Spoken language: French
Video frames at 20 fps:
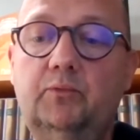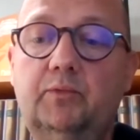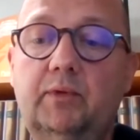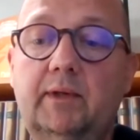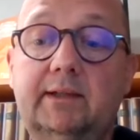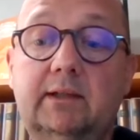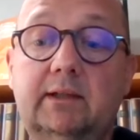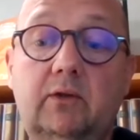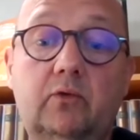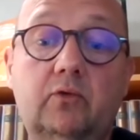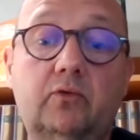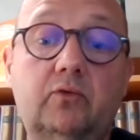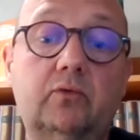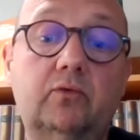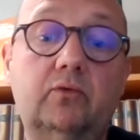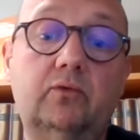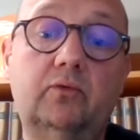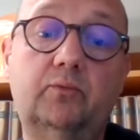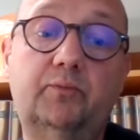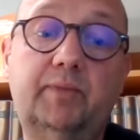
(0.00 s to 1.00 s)
parce
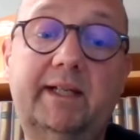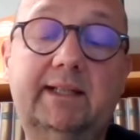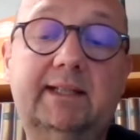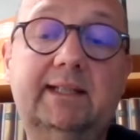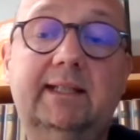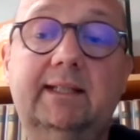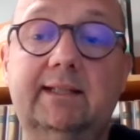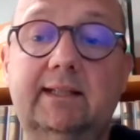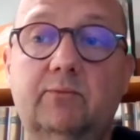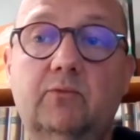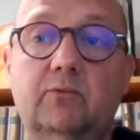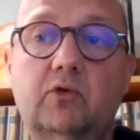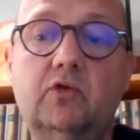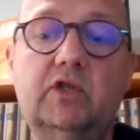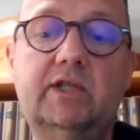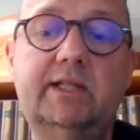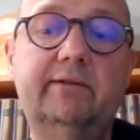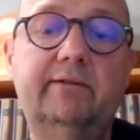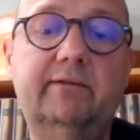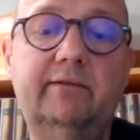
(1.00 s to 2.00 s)
que précisément
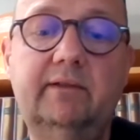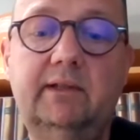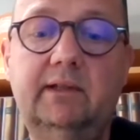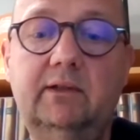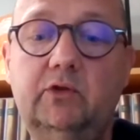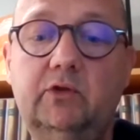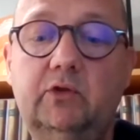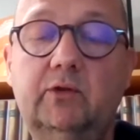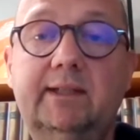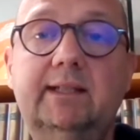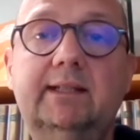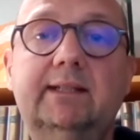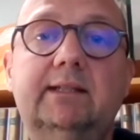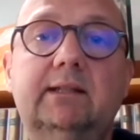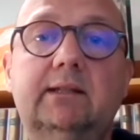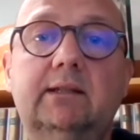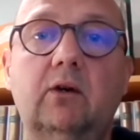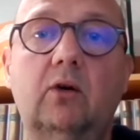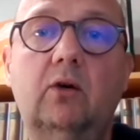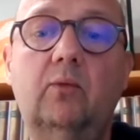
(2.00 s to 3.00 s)
j'avais ce
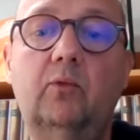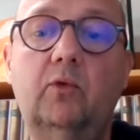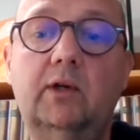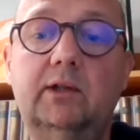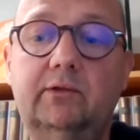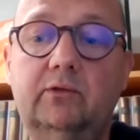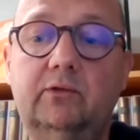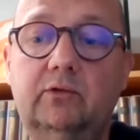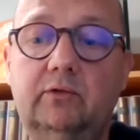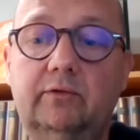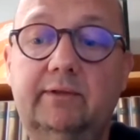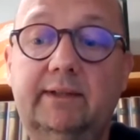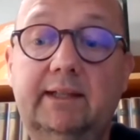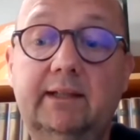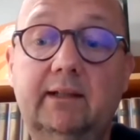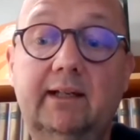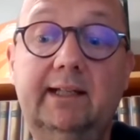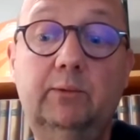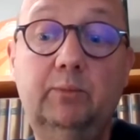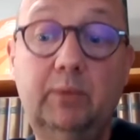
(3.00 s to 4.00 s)
désir en moi de
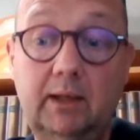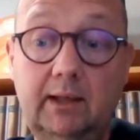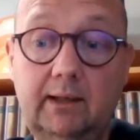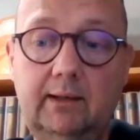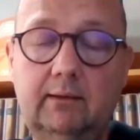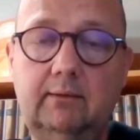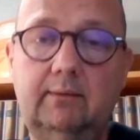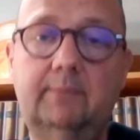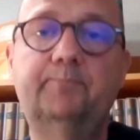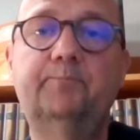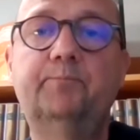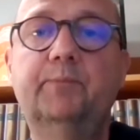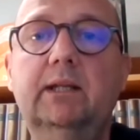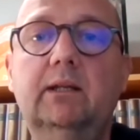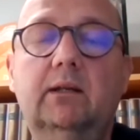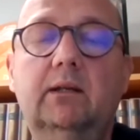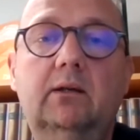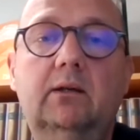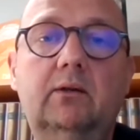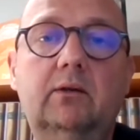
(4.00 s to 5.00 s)
devenir libraire
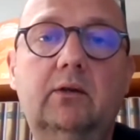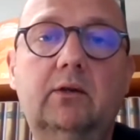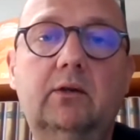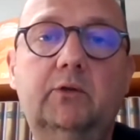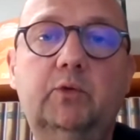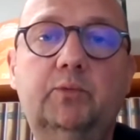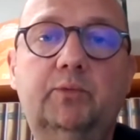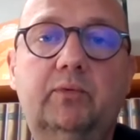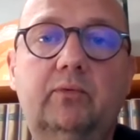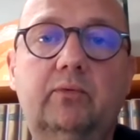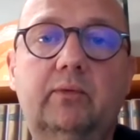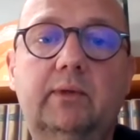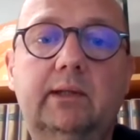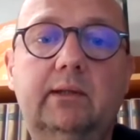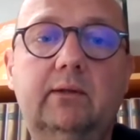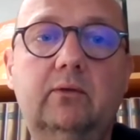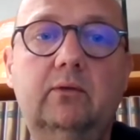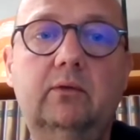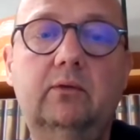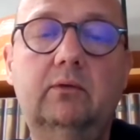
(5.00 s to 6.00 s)

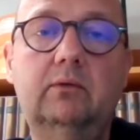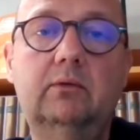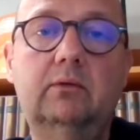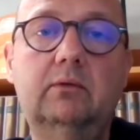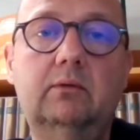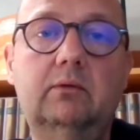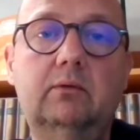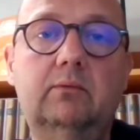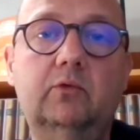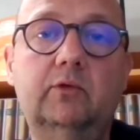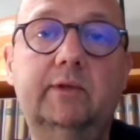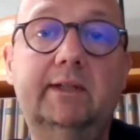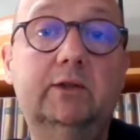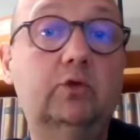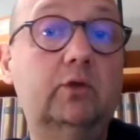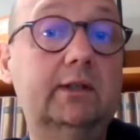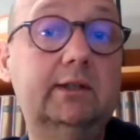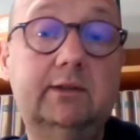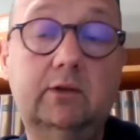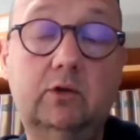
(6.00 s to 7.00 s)
depuis mon
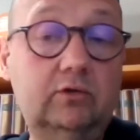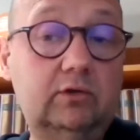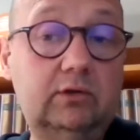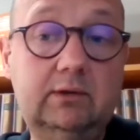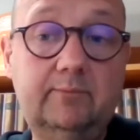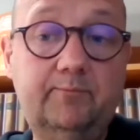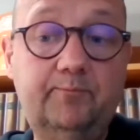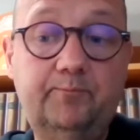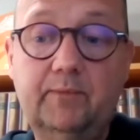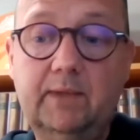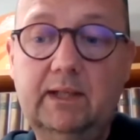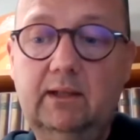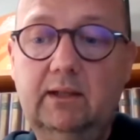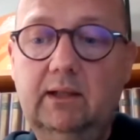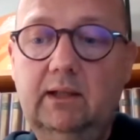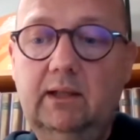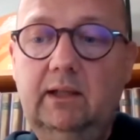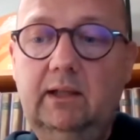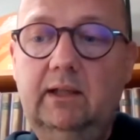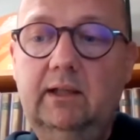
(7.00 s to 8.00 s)
adolescence.
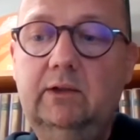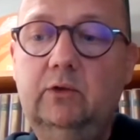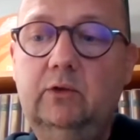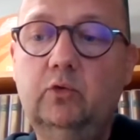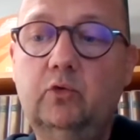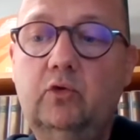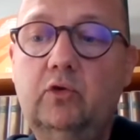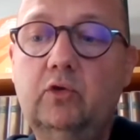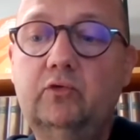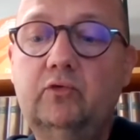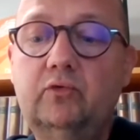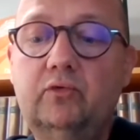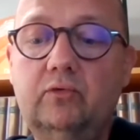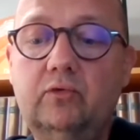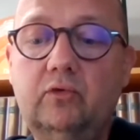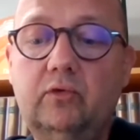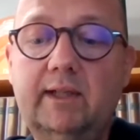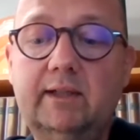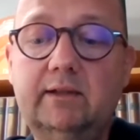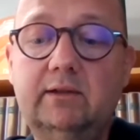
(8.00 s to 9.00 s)
Et donc, quand
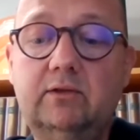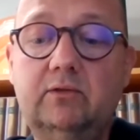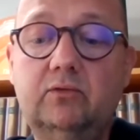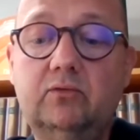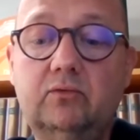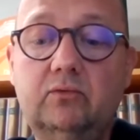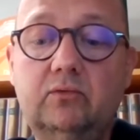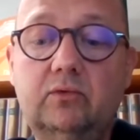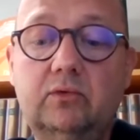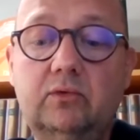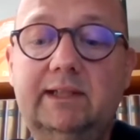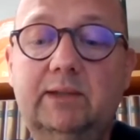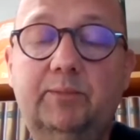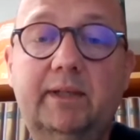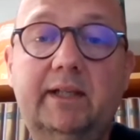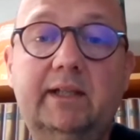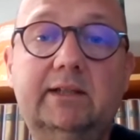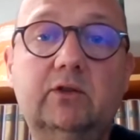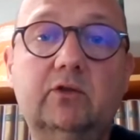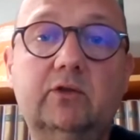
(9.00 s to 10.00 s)
une occasion euh, s'est
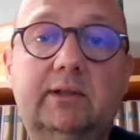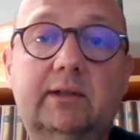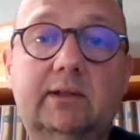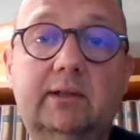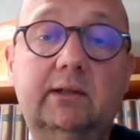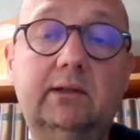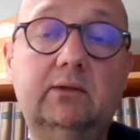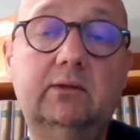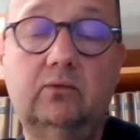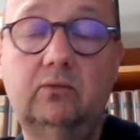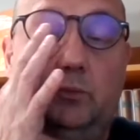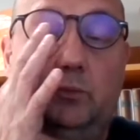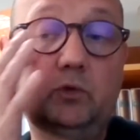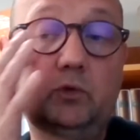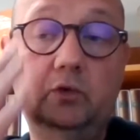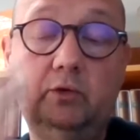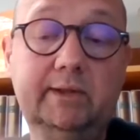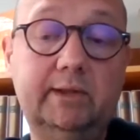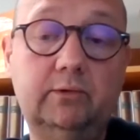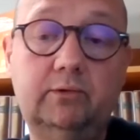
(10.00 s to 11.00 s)
présentée, on a un peu
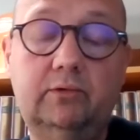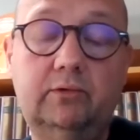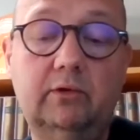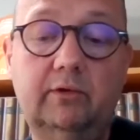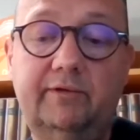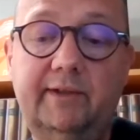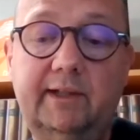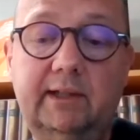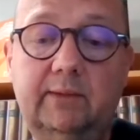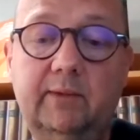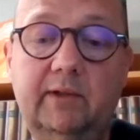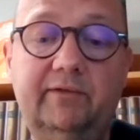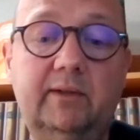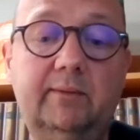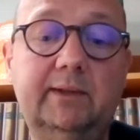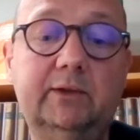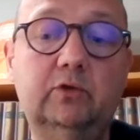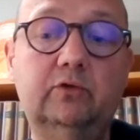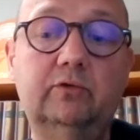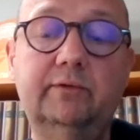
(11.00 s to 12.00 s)
sauté dessus. En fait, ma
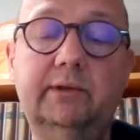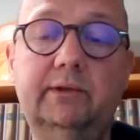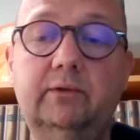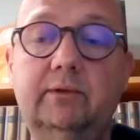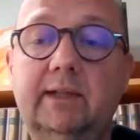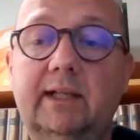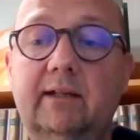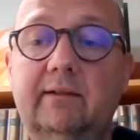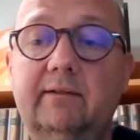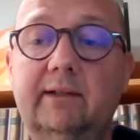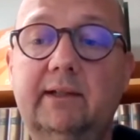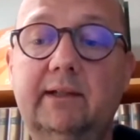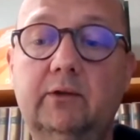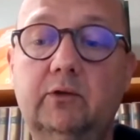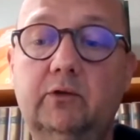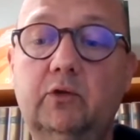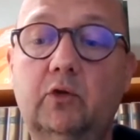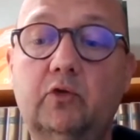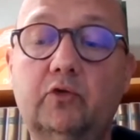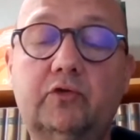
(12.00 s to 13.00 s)
femme a trouvé du travail
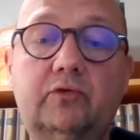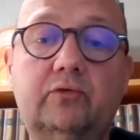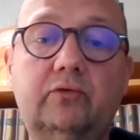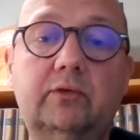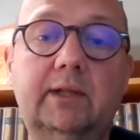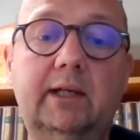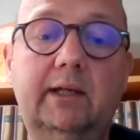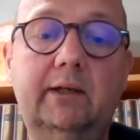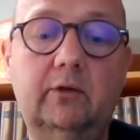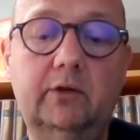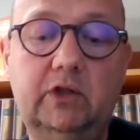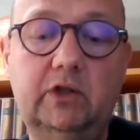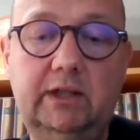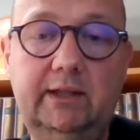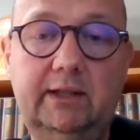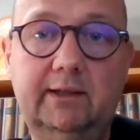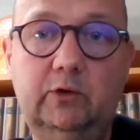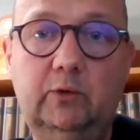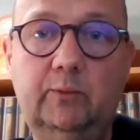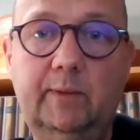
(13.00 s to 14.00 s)
euh, dans le sud. Elle est
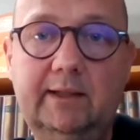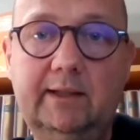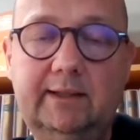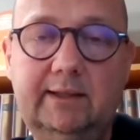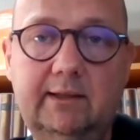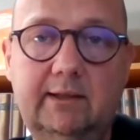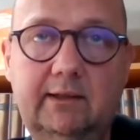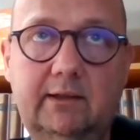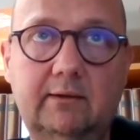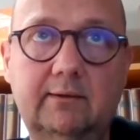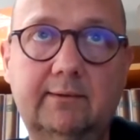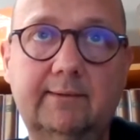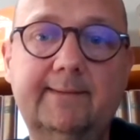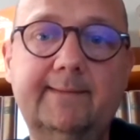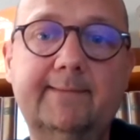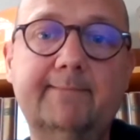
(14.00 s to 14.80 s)
originaire de Marseille.